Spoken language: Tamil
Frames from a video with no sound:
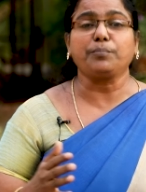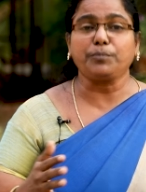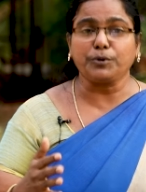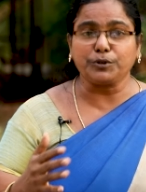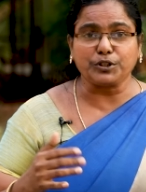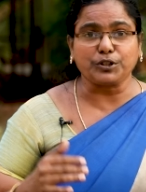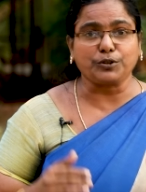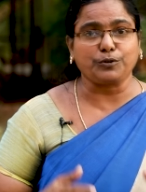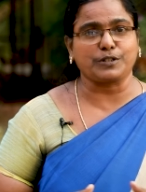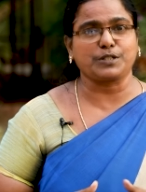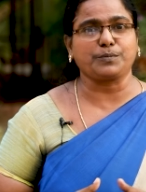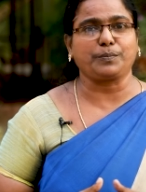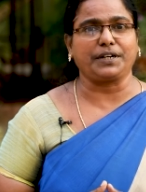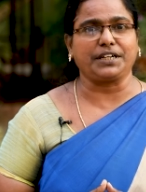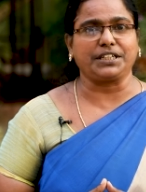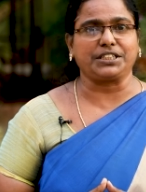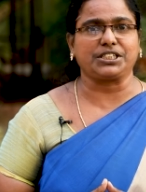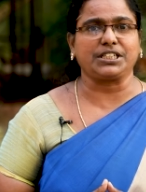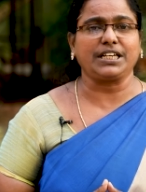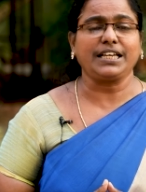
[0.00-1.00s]
கம்ப்யூட்டர் கோர்ஸ்
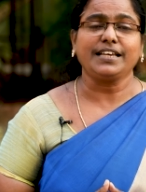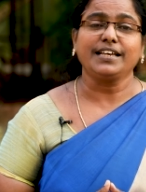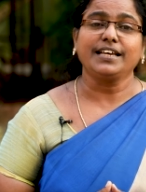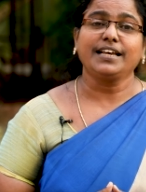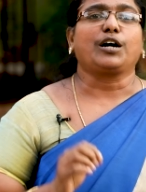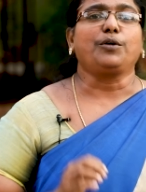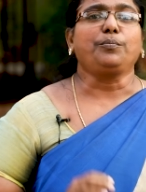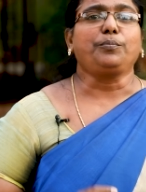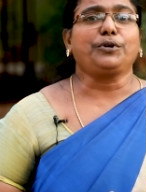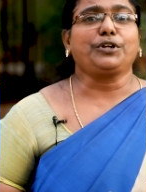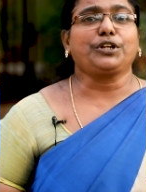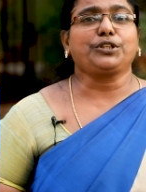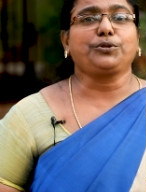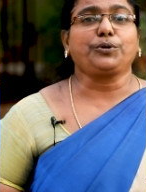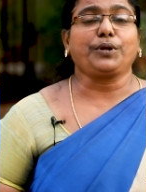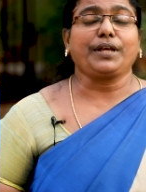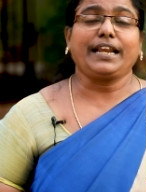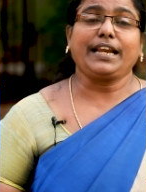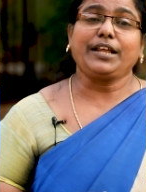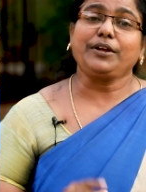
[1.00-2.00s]
படித்து கம்ப்யூட்டர்
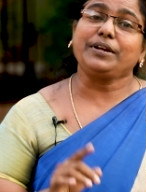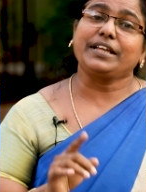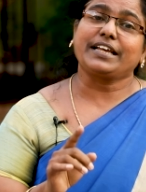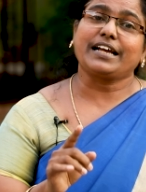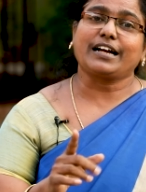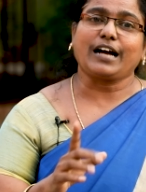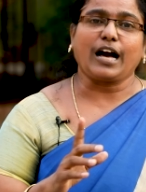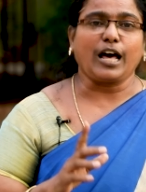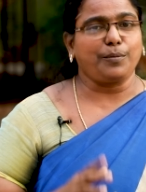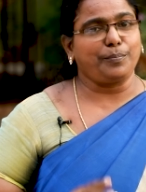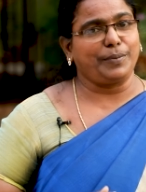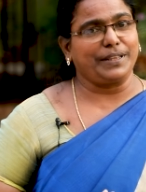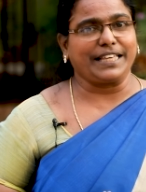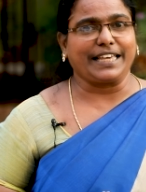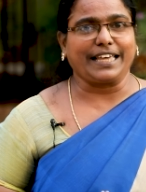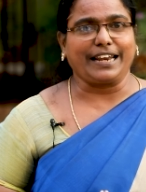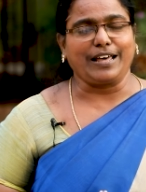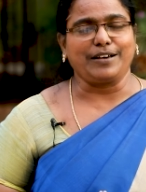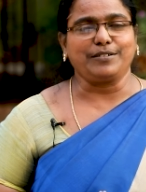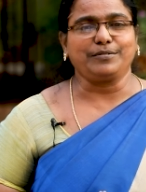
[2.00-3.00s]
துறையிலையும் நீங்கள் கால்
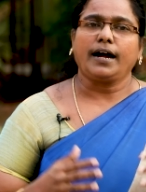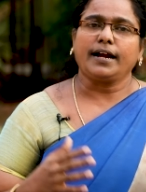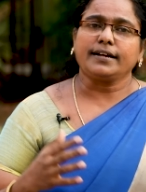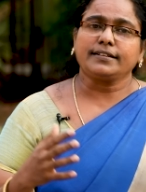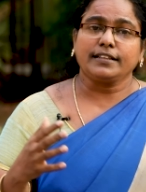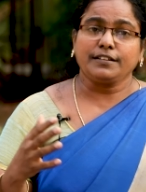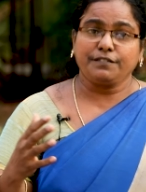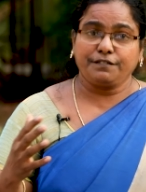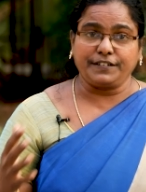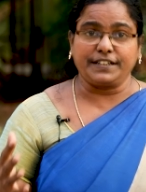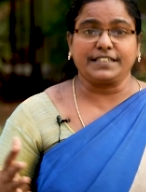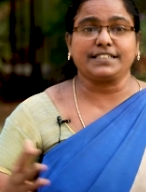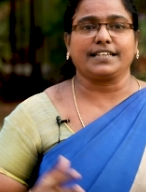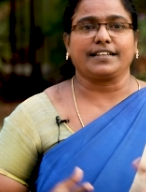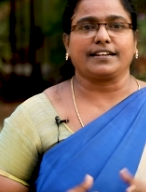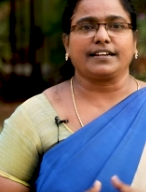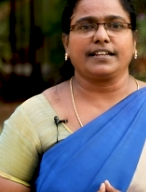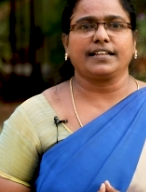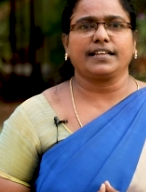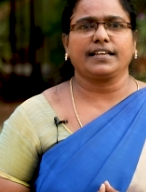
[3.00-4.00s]
பதிக்கலாம் அடுத்தது
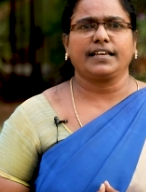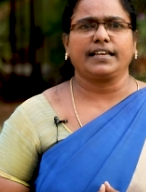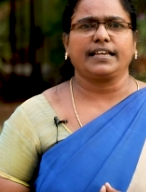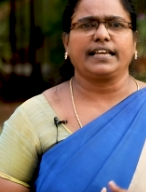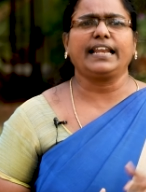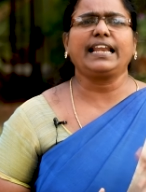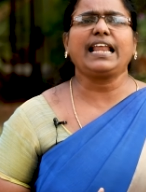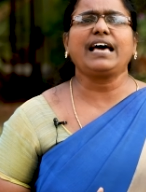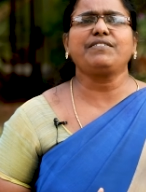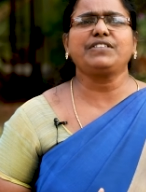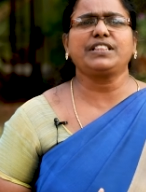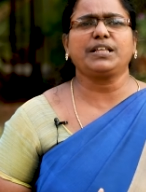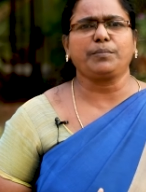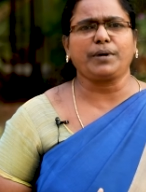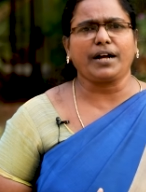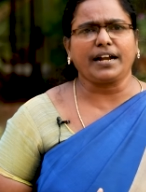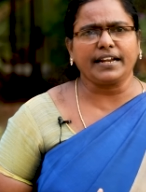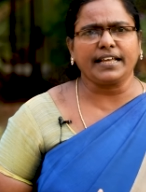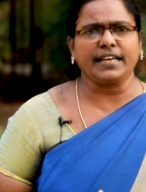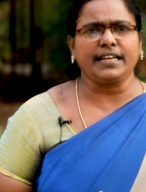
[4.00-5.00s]
ஃபிட்டர் எல்லா
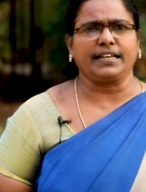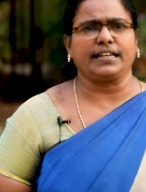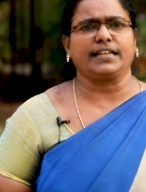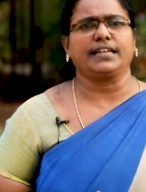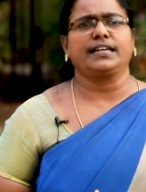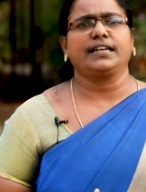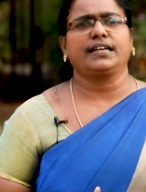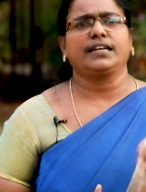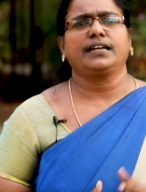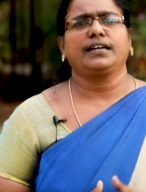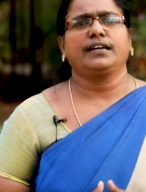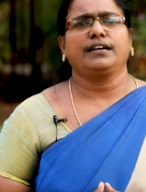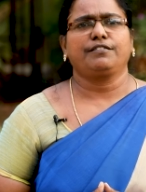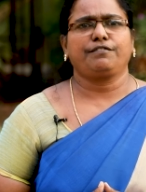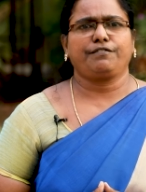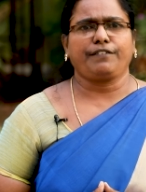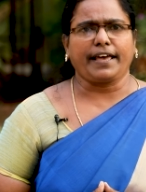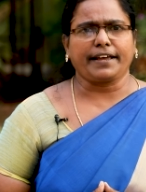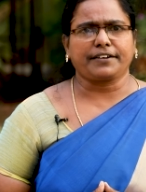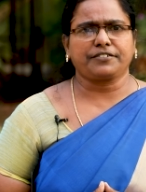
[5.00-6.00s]
விதமான
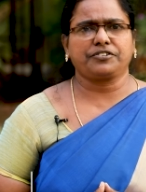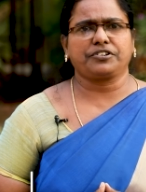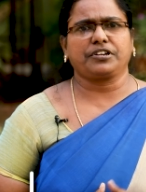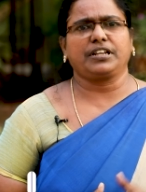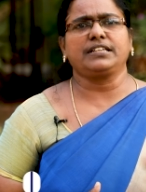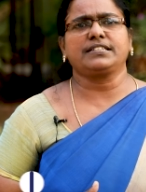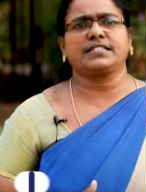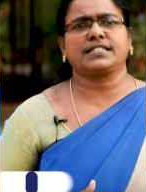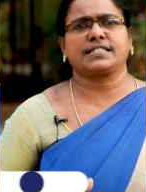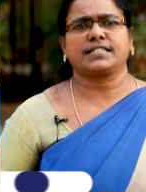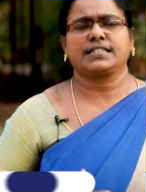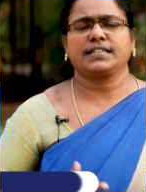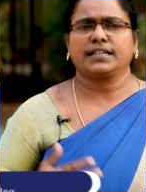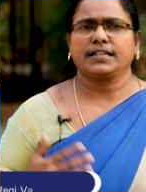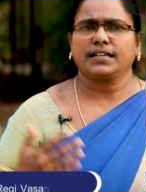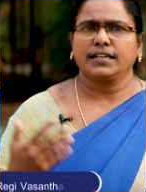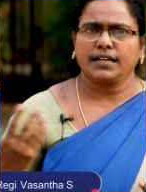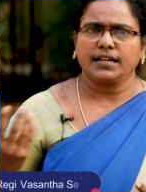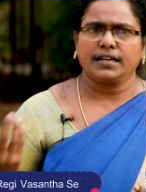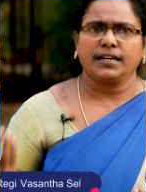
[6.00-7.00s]
ஃபேக்ட்ரிஸ்
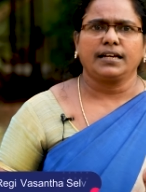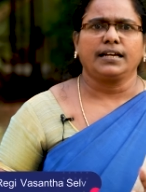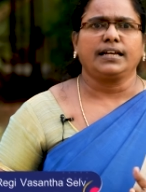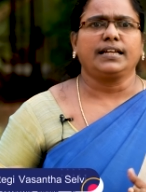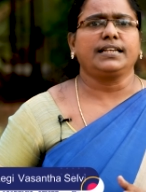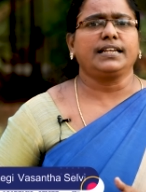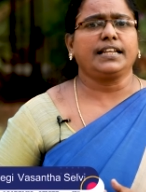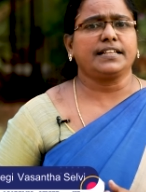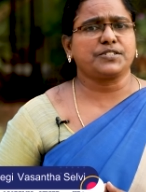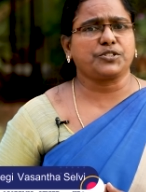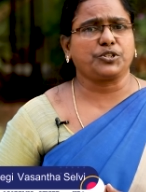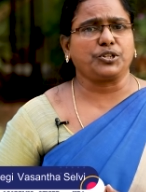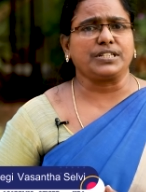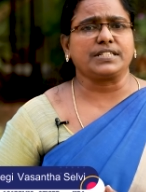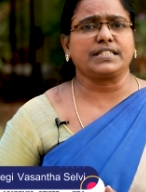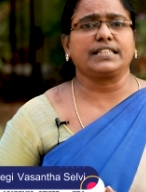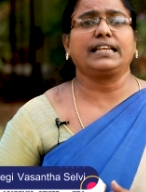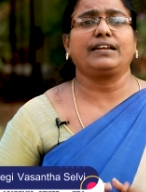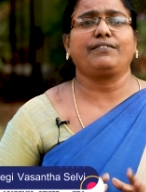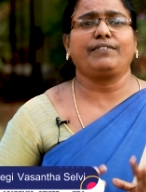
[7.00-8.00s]

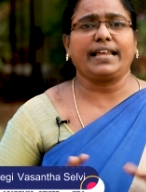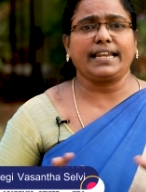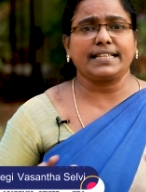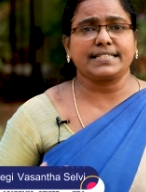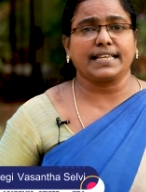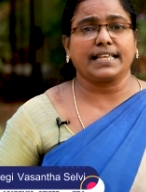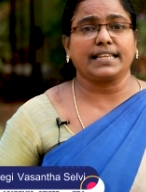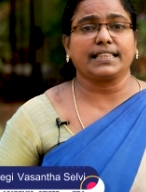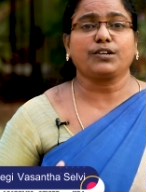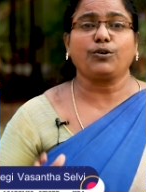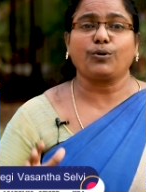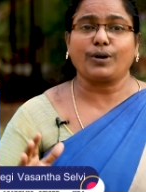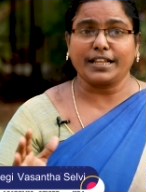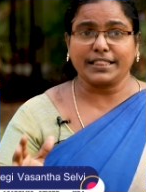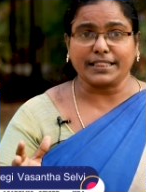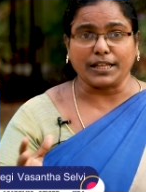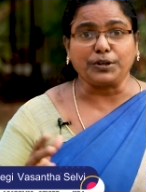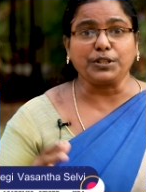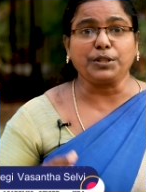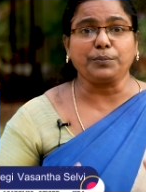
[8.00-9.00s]
இண்டஸ்ட்ரீஸ் இதில் வேலை செய்கிறதுக்கு
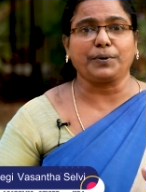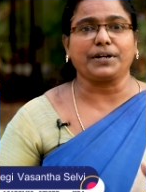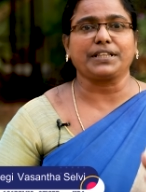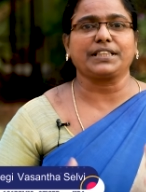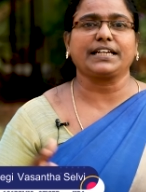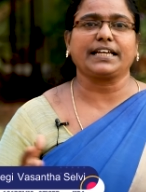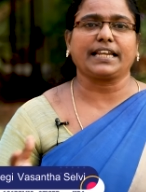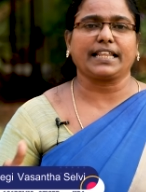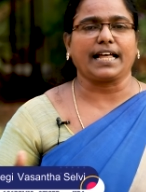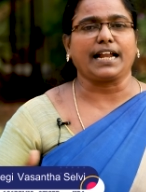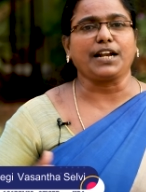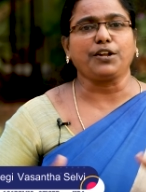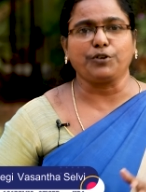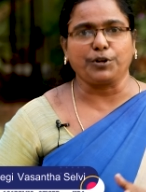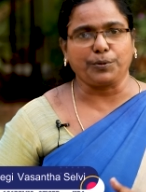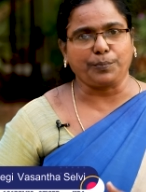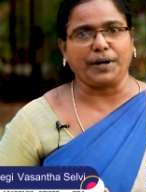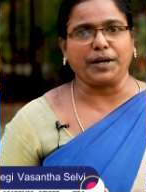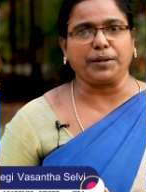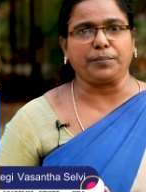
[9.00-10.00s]
உங்களை தகுதிப்படுத்துகிறதான
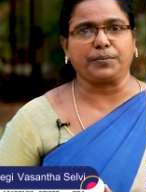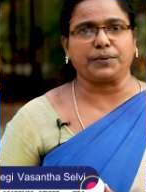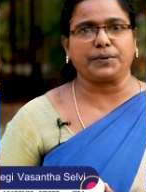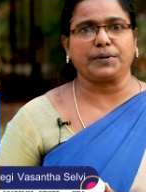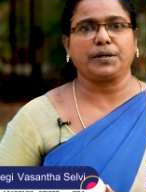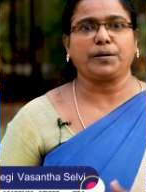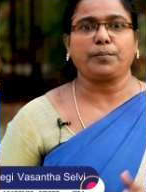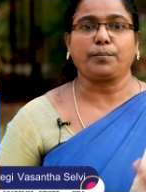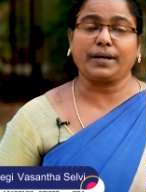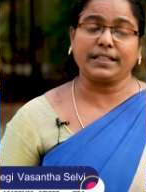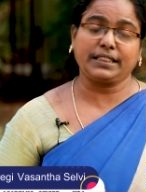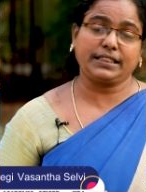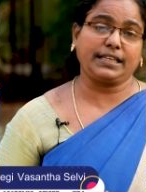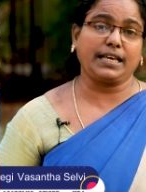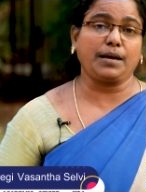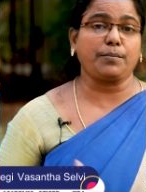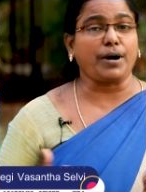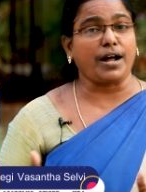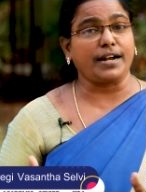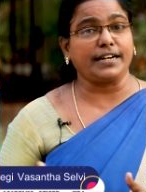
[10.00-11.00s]
ஒரு படிப்பு
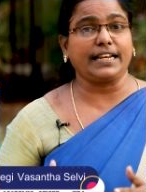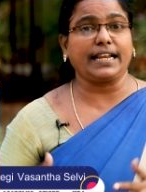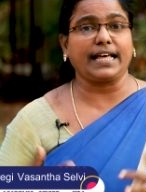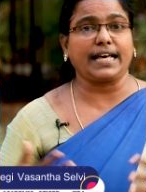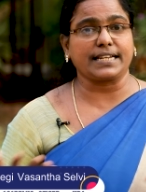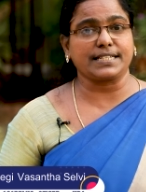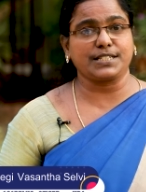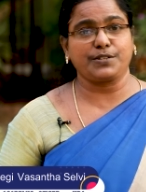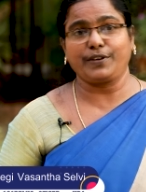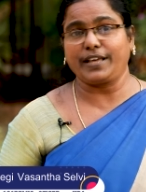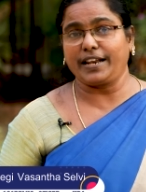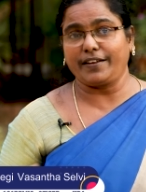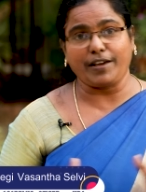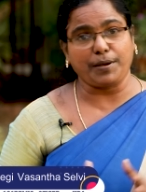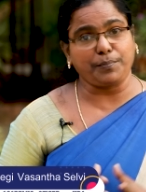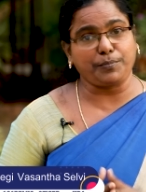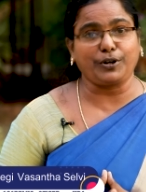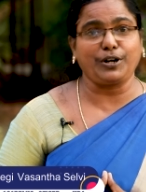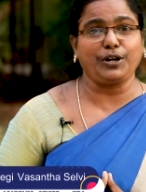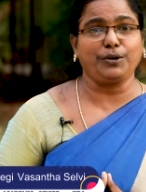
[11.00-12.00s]
மத்திய மாநில அரசு
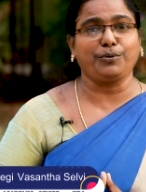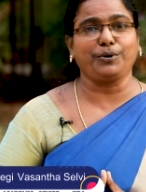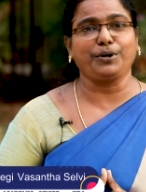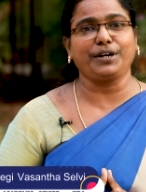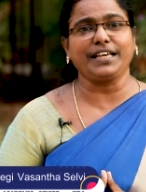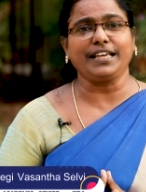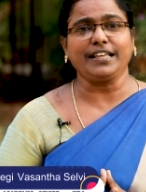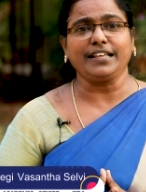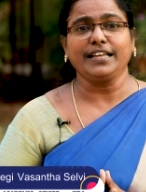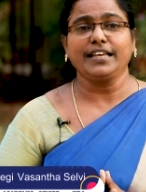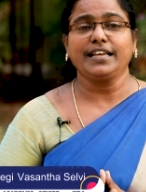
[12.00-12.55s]
வேலைவாய்ப்புகளும் உண்டு